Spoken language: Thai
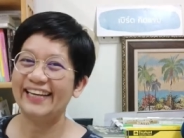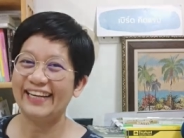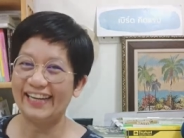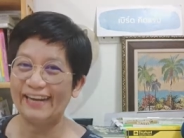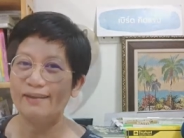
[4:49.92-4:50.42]

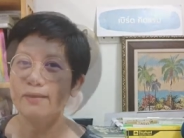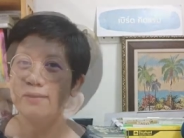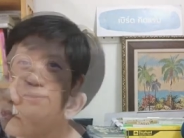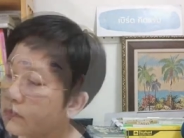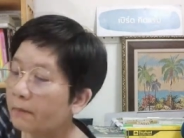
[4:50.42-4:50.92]
นะ
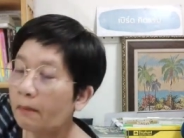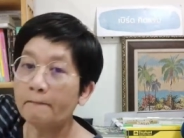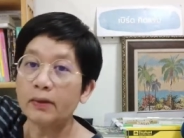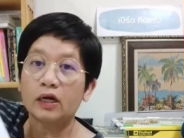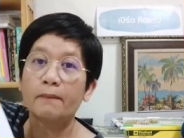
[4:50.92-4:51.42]
พอ
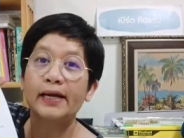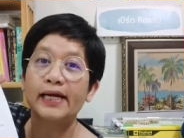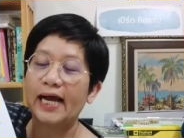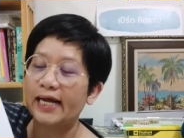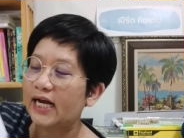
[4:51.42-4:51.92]
เปิดเข้าไป
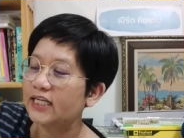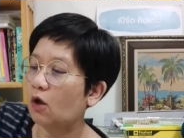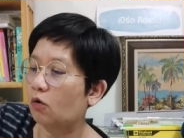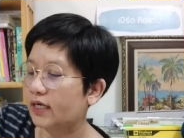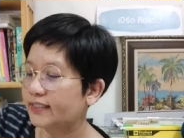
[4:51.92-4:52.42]
นะคะ หน้า
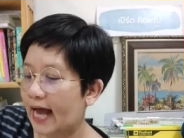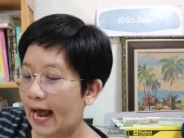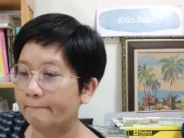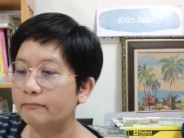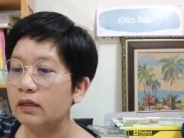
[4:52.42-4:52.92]
2 หน้า
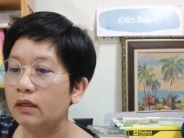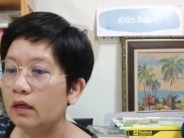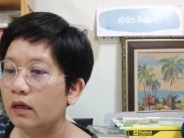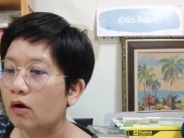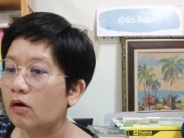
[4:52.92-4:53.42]

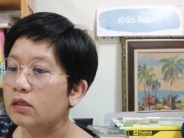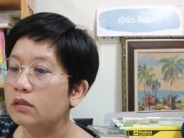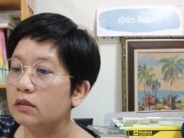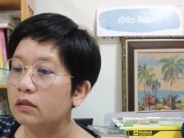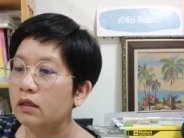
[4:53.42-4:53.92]
3 ก็คื
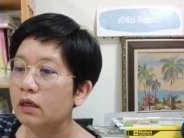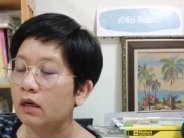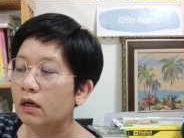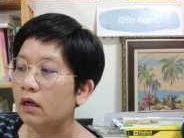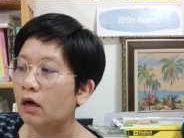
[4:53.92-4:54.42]
อ
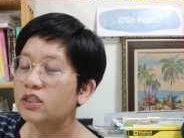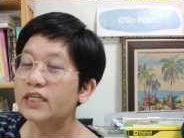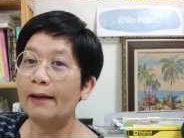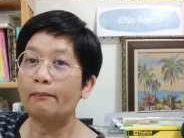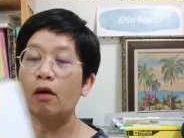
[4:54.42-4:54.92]
เขาจะ
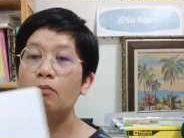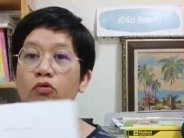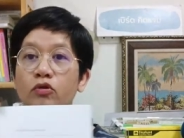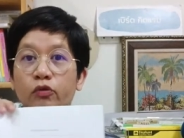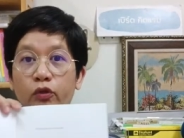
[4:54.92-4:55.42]
ถามข้อมู
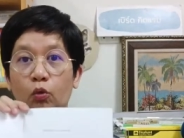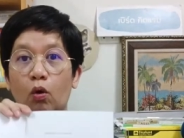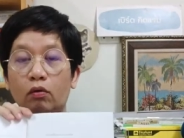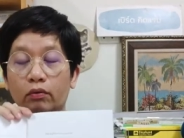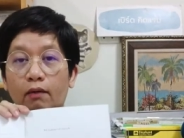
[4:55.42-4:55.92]
ลส่วนตัว
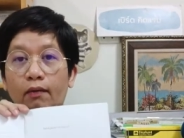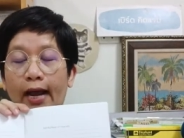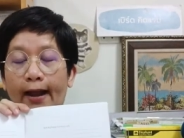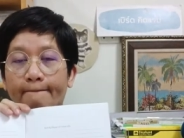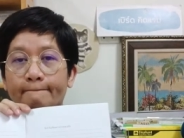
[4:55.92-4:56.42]
ของเราค่ะ